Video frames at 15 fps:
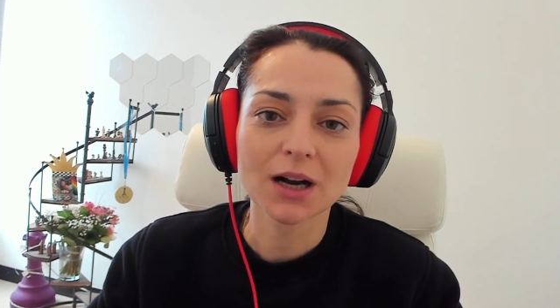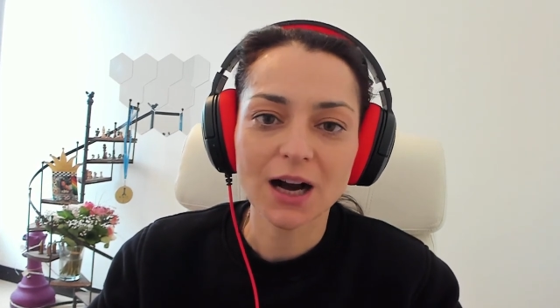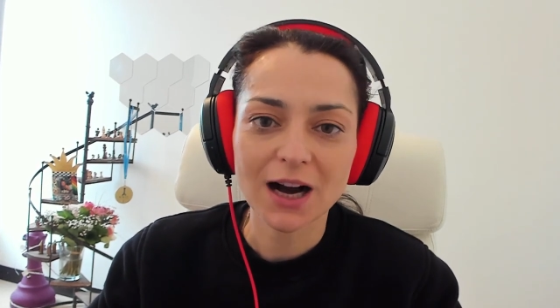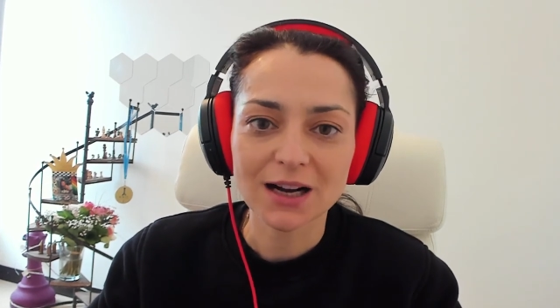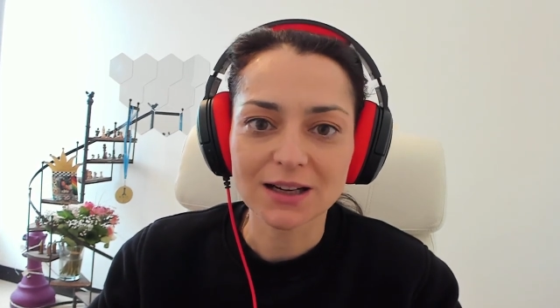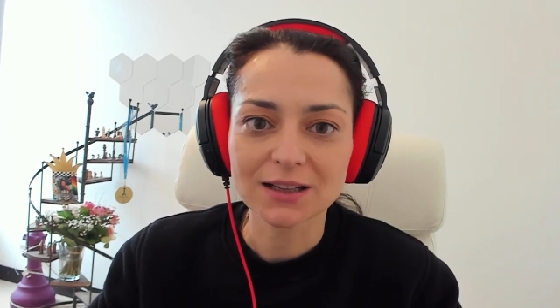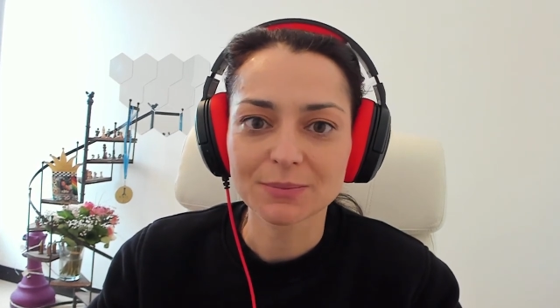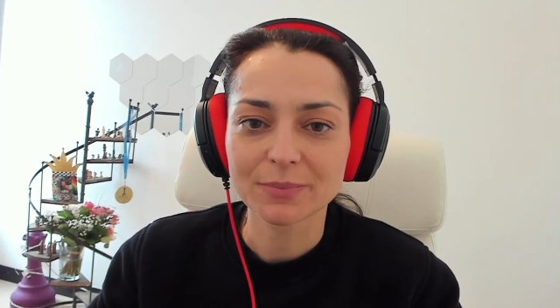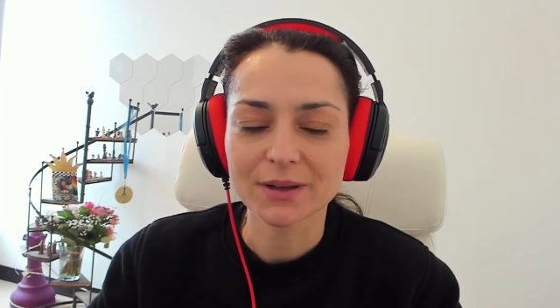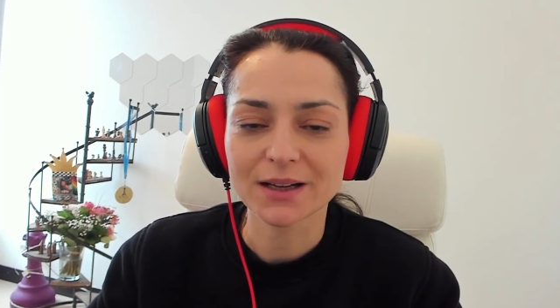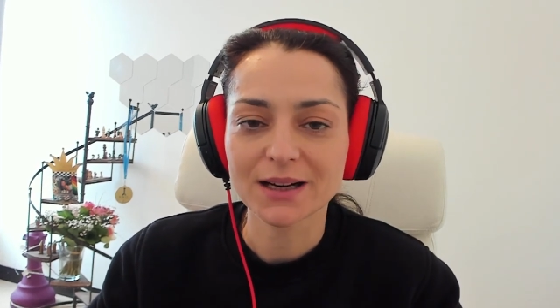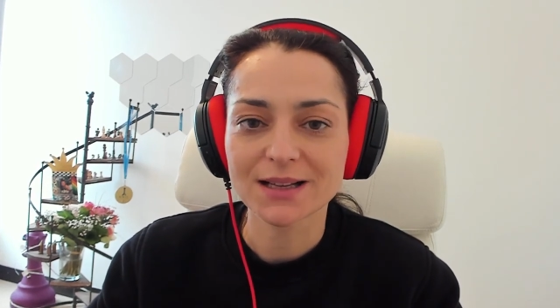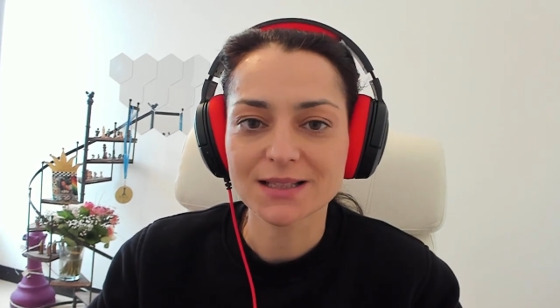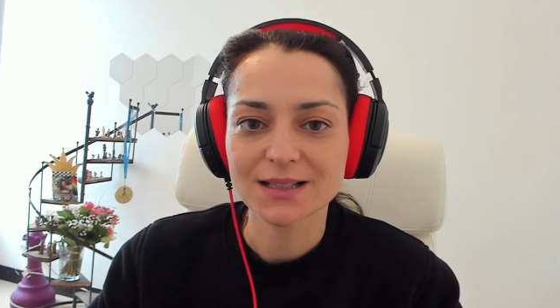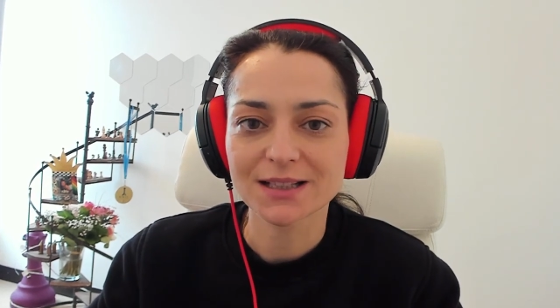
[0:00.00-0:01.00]
как
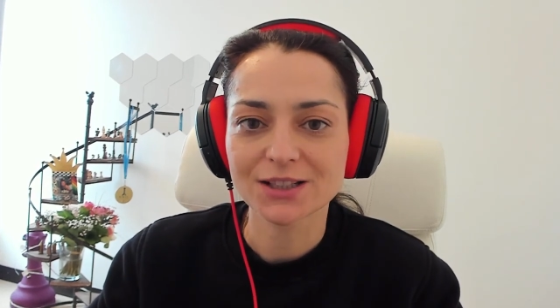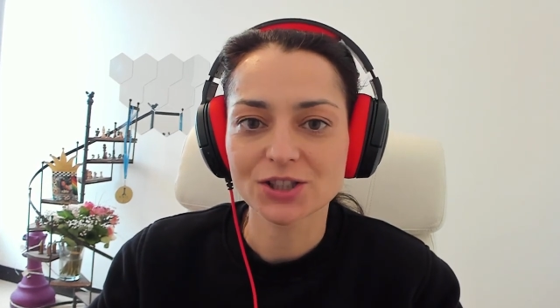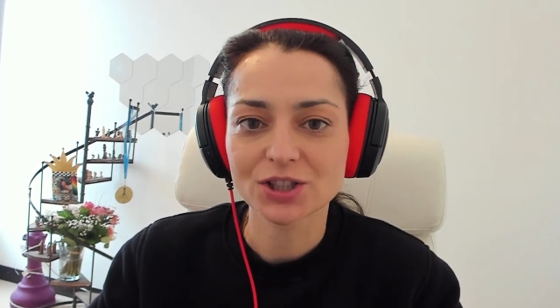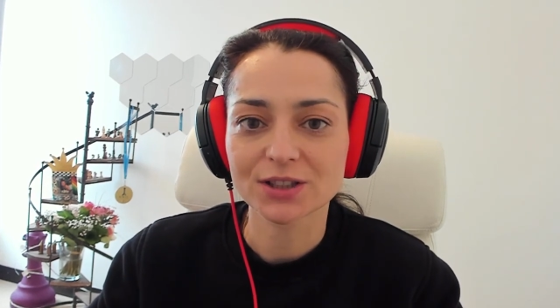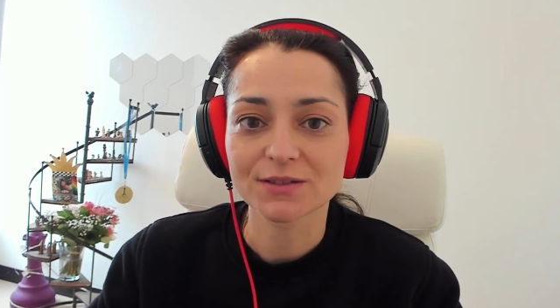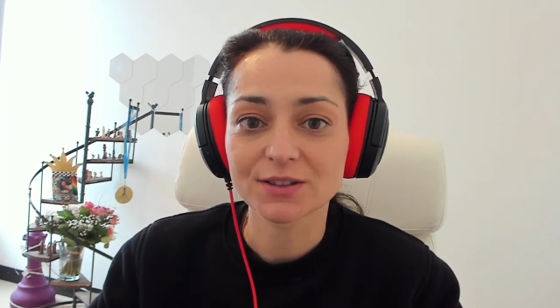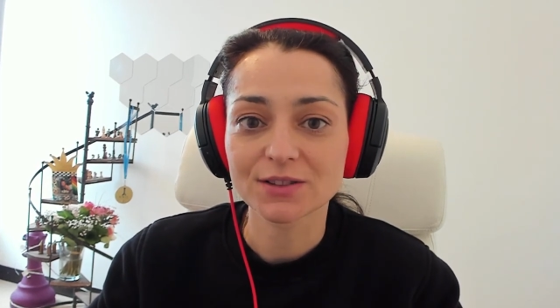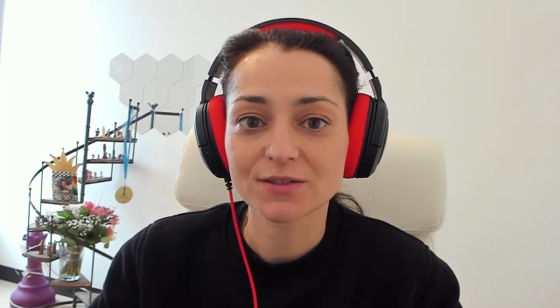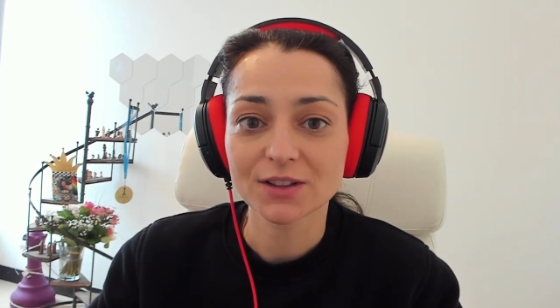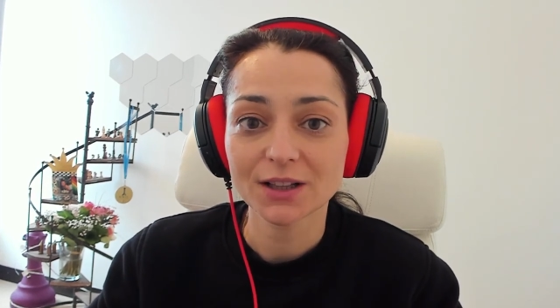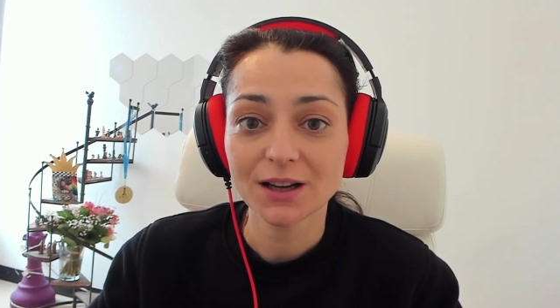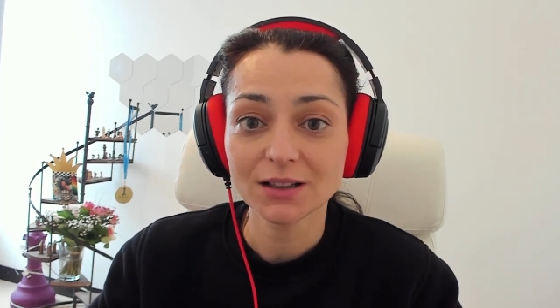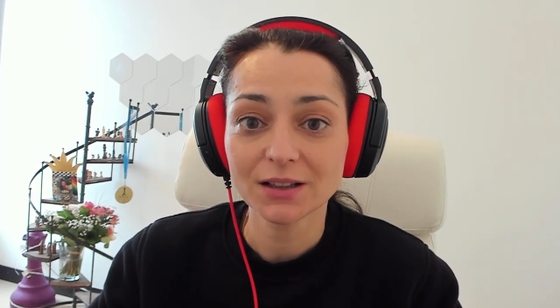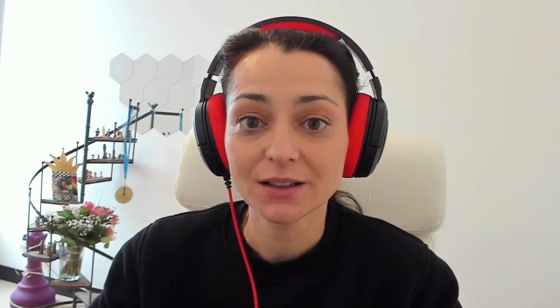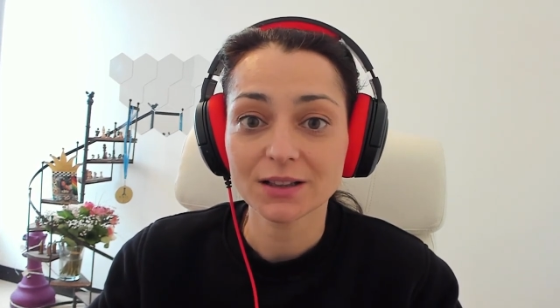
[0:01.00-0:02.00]
проходили
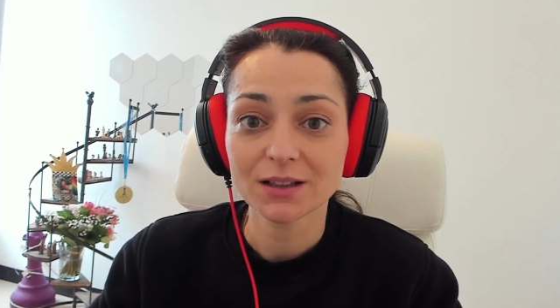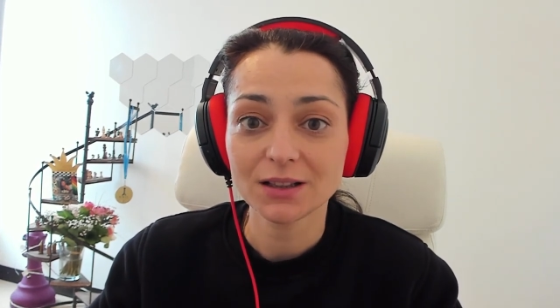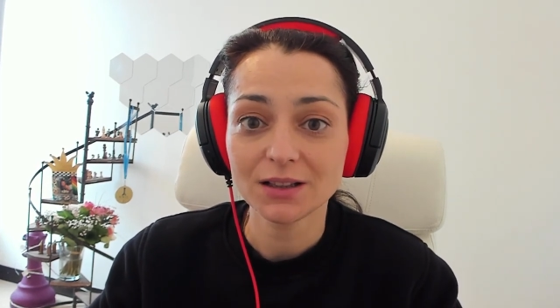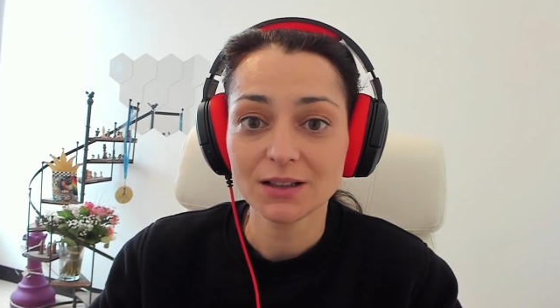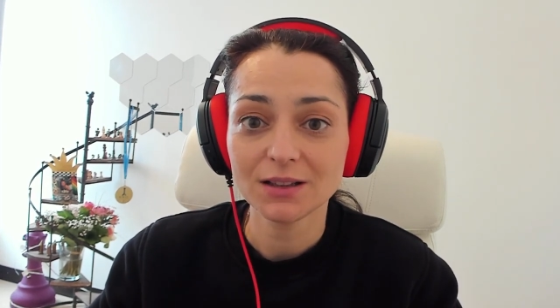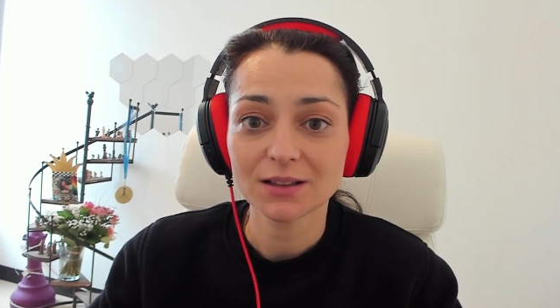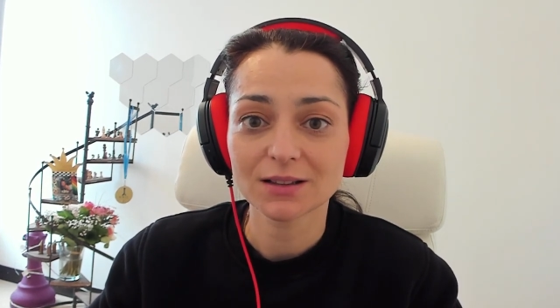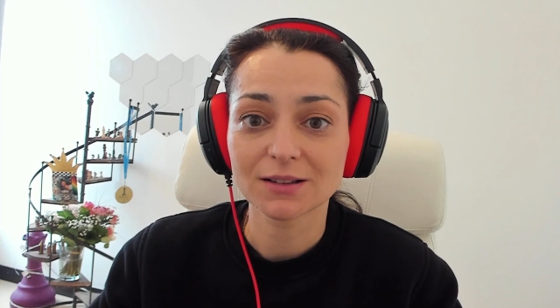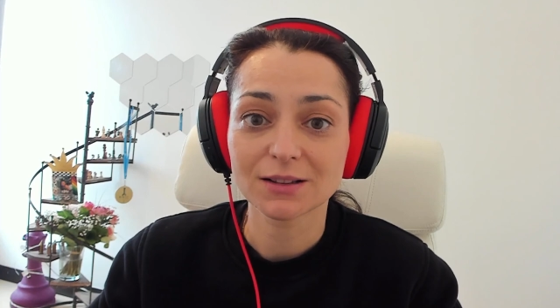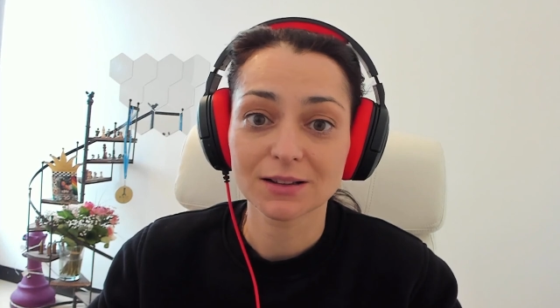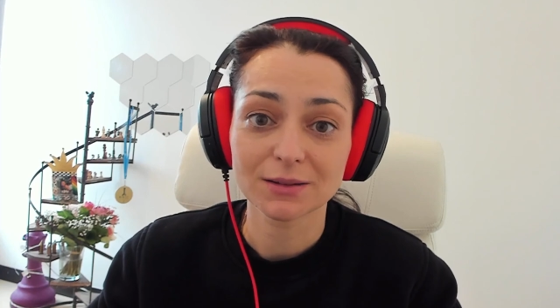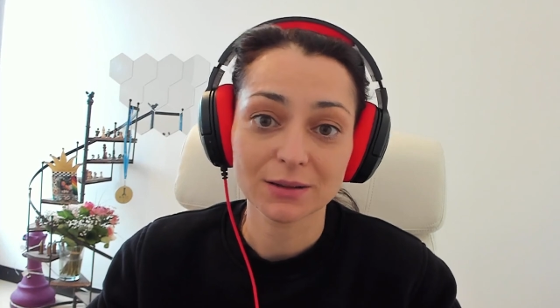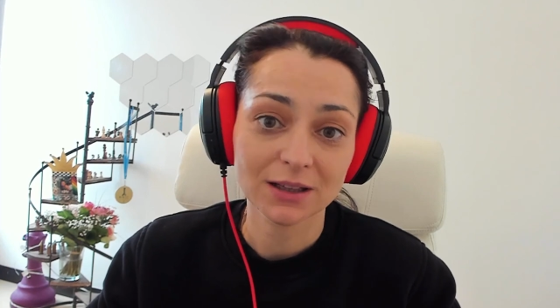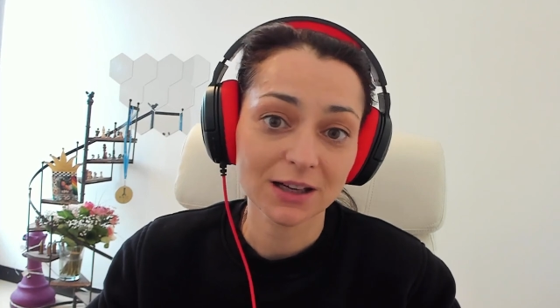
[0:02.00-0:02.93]
четвертьфиналы и э,